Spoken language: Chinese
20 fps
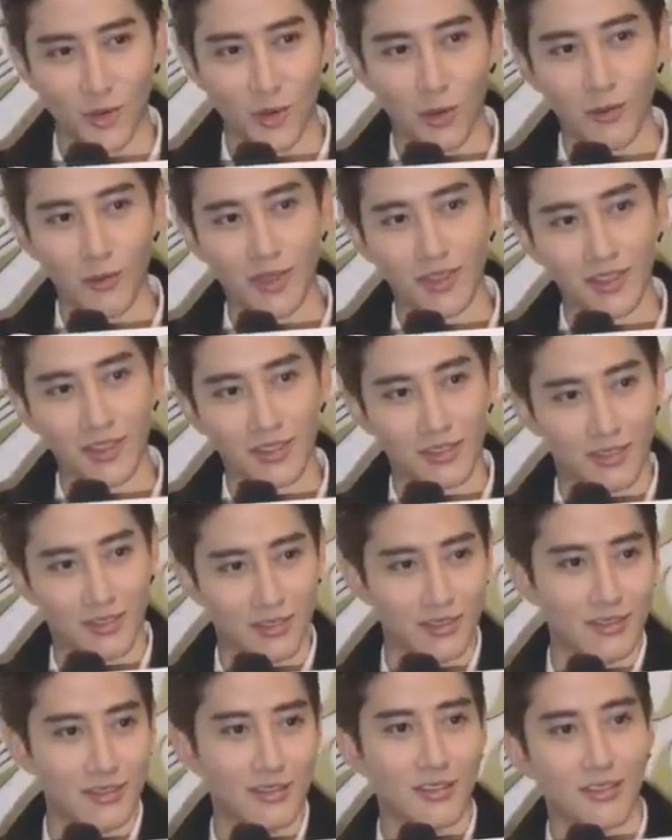我们
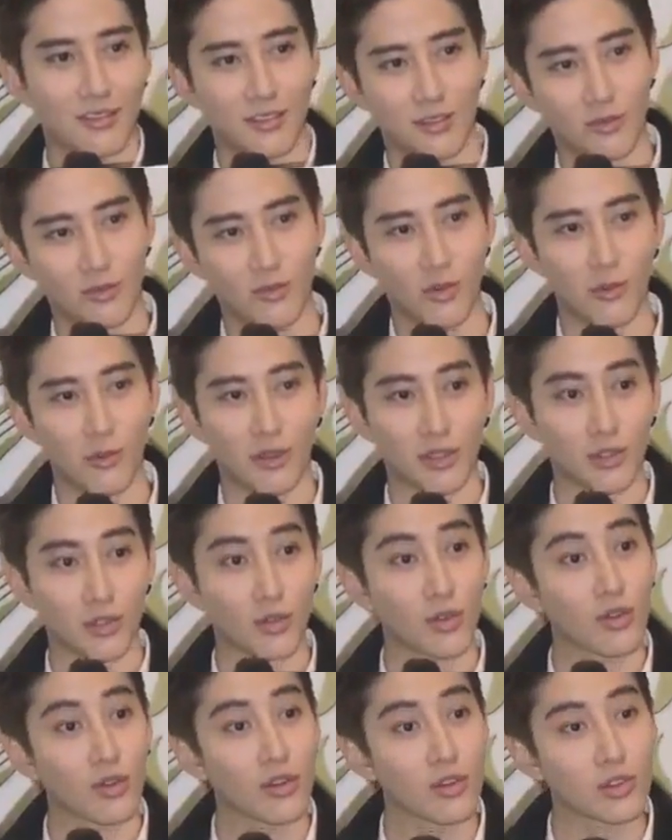我们
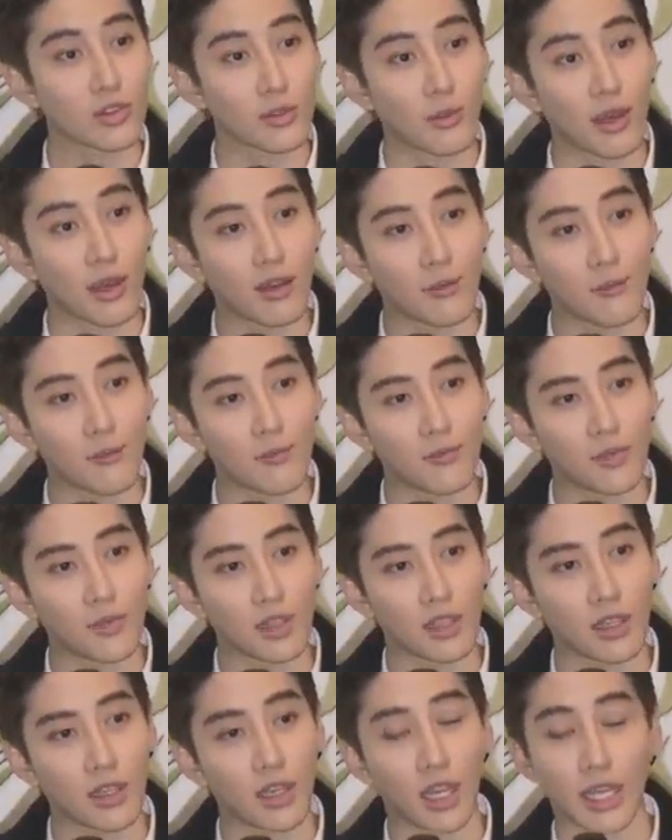什么
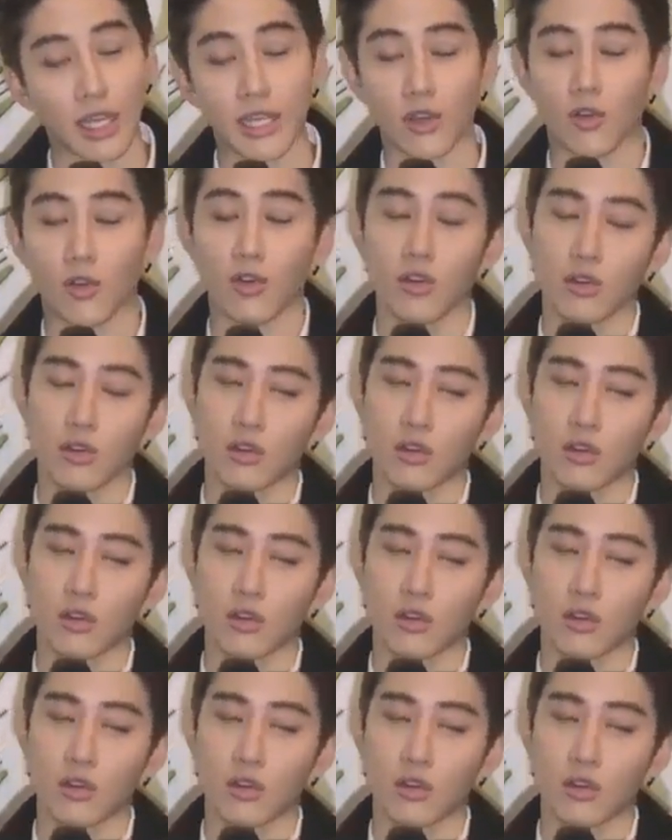可以沟